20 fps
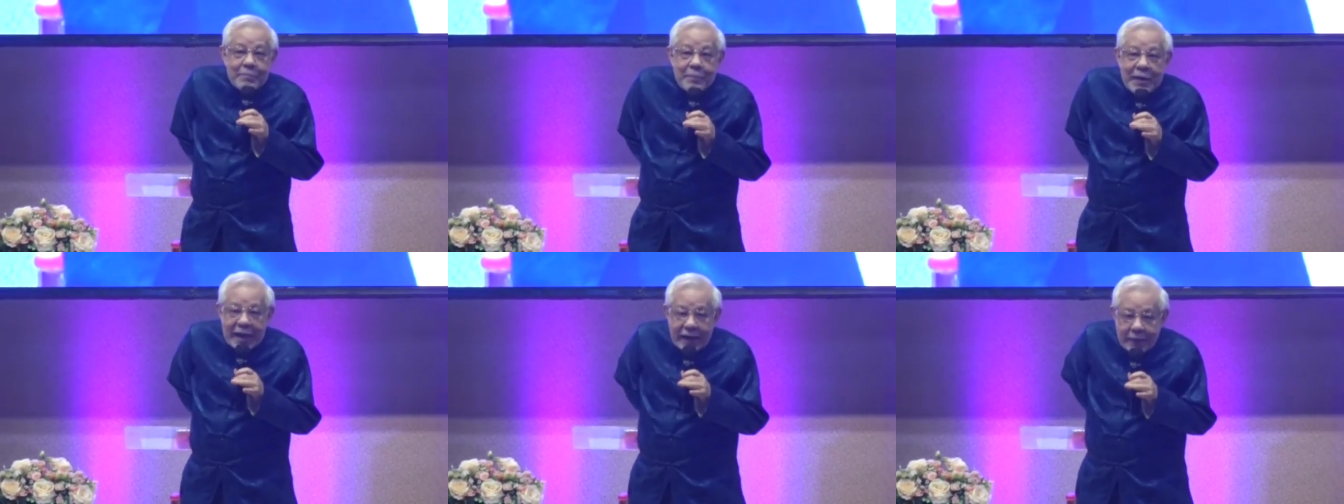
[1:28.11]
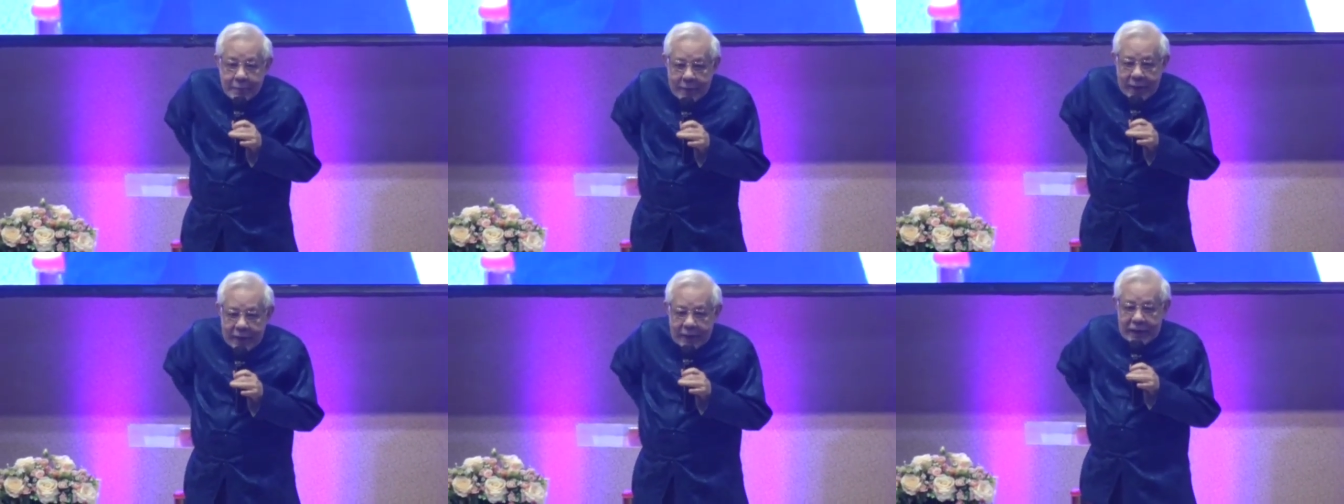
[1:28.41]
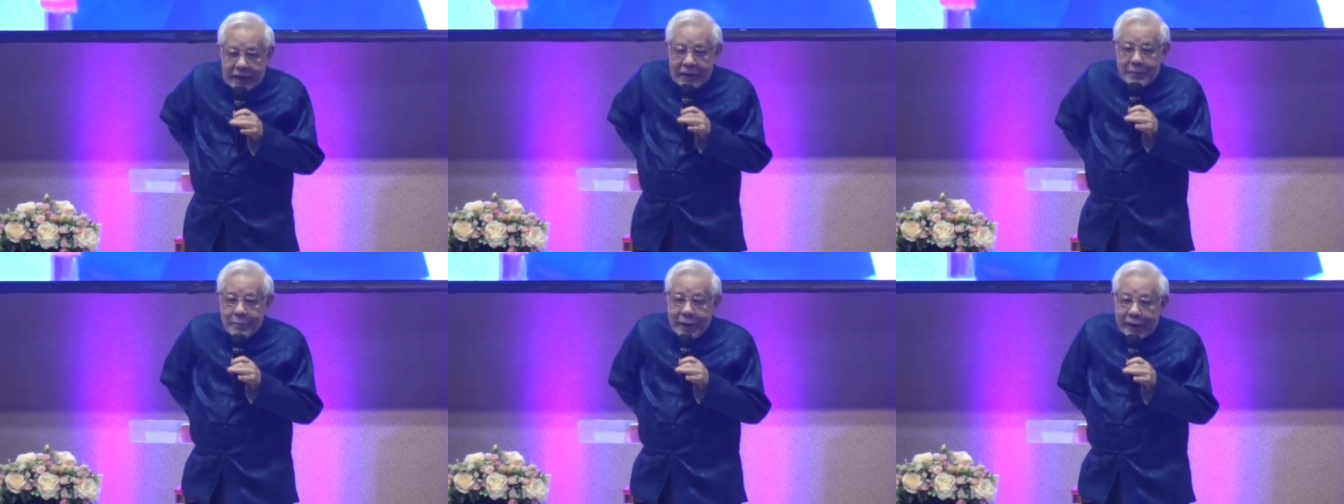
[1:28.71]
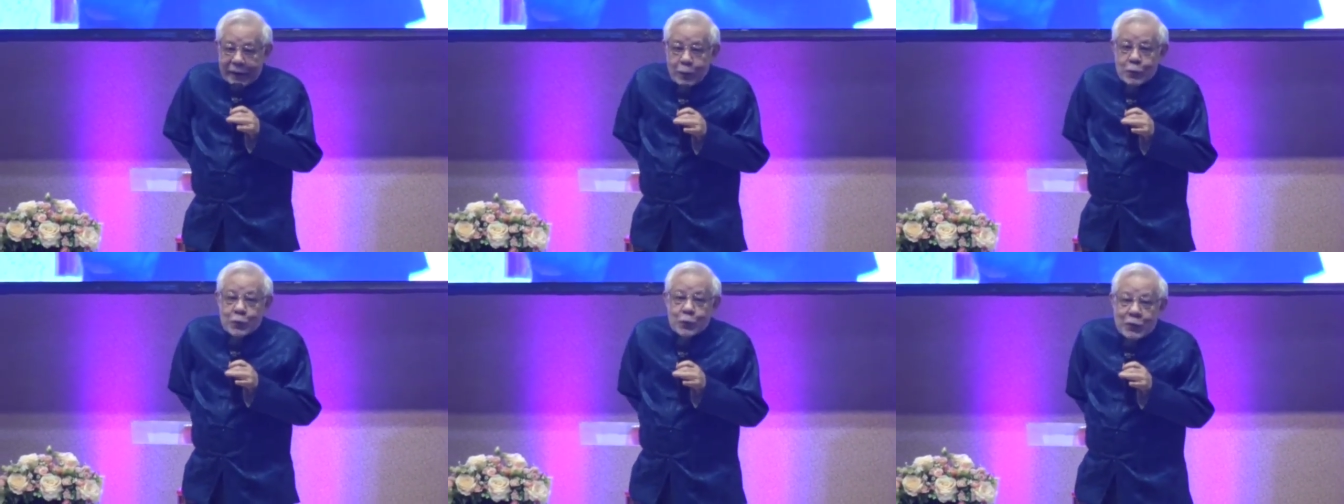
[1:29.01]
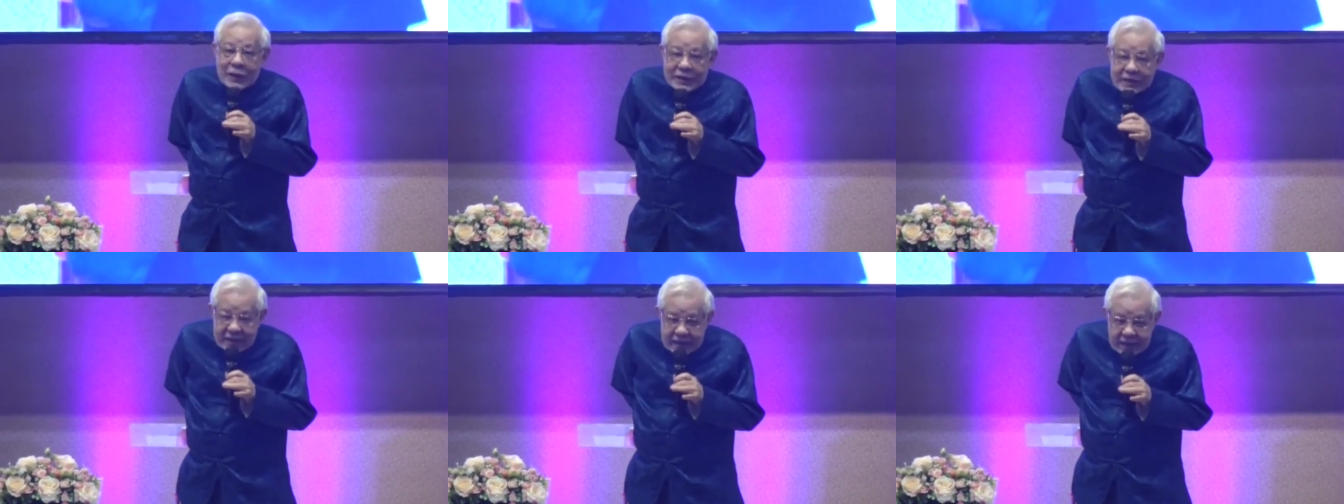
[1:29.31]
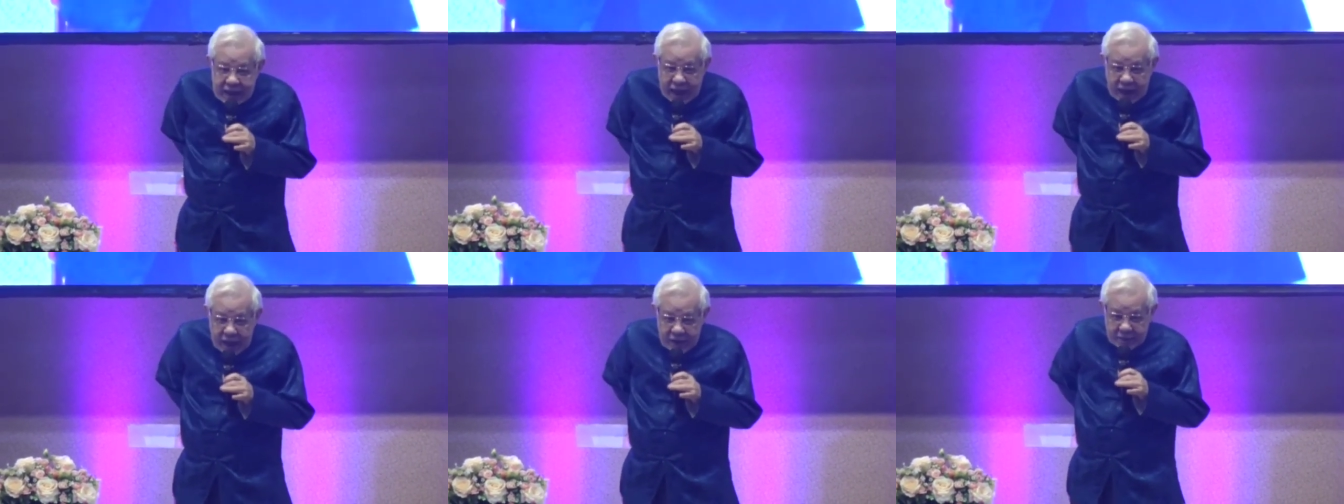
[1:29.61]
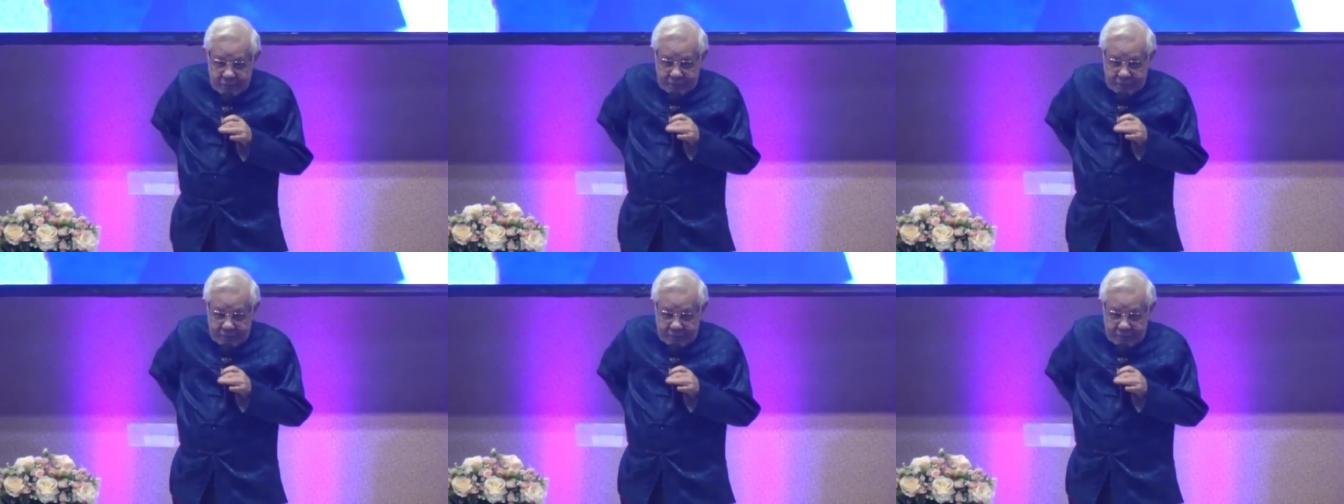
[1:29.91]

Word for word: Imlek men, Imlek tuh sukacita.